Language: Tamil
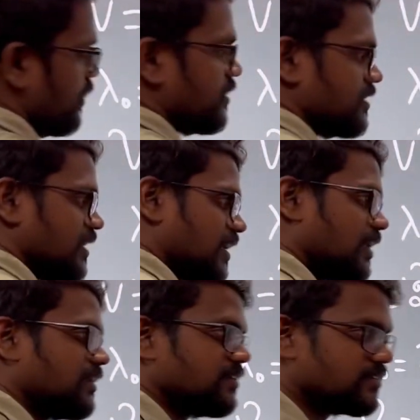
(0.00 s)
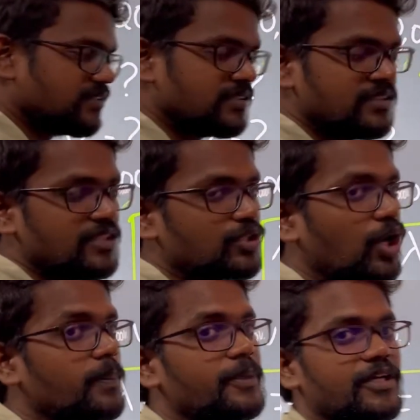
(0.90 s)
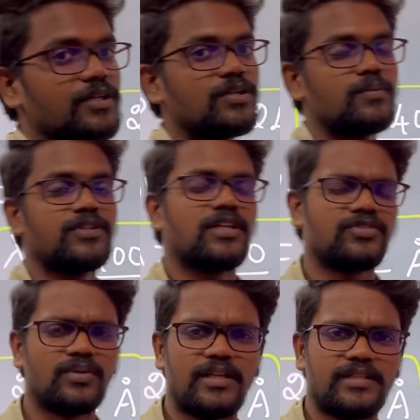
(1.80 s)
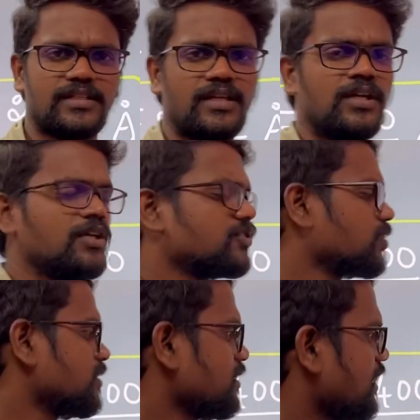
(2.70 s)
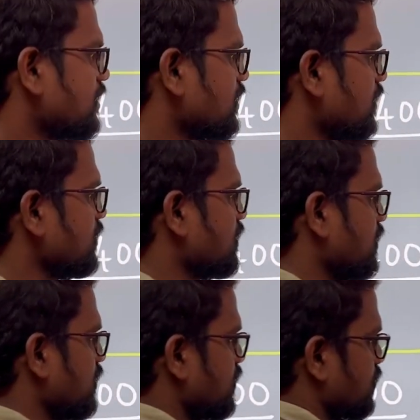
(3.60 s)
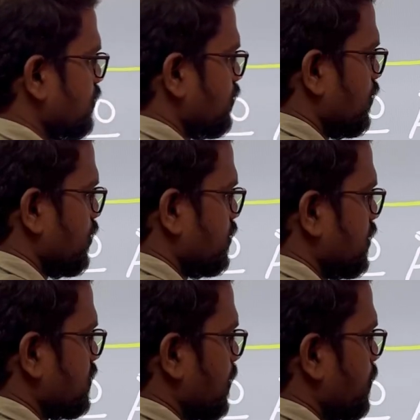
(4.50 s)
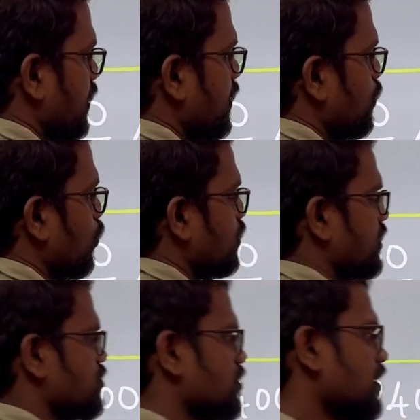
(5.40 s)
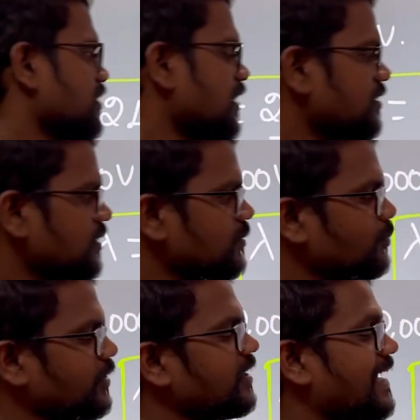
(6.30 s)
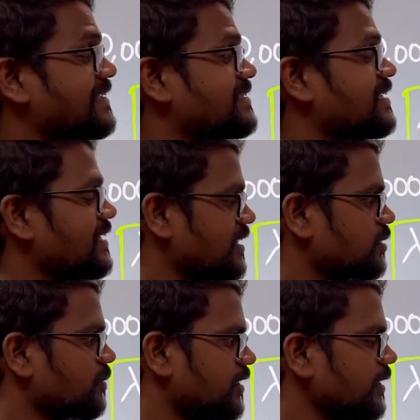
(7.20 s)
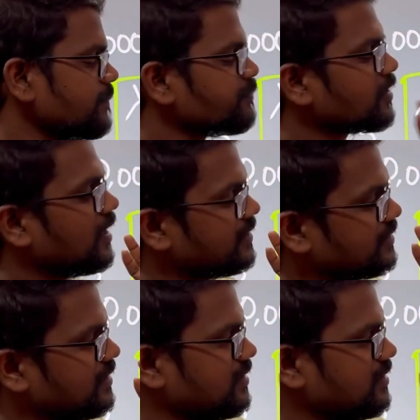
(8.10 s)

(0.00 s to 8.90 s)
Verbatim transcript: இதை நான் இந்த டாபிக் எடுக்கும்போது நான் சொல்லியிருந்தேன் ஸோ இந்த இடத்துல இந்த uh, இந்த சப்ளைடு வோல்டேஜ் தான் அந்த எலக்ட்ரான் நம்ம போயிட்டு அக்சலரேட் பண்ணி அந்த